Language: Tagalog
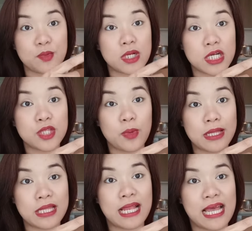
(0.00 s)
It's
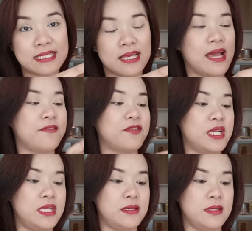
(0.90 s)
120 Classic
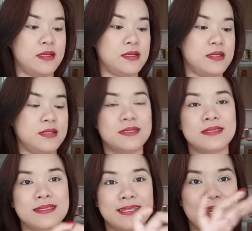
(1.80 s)
Ivory.
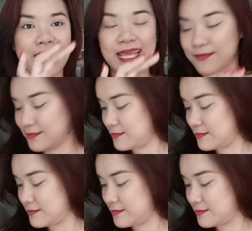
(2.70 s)
Alright?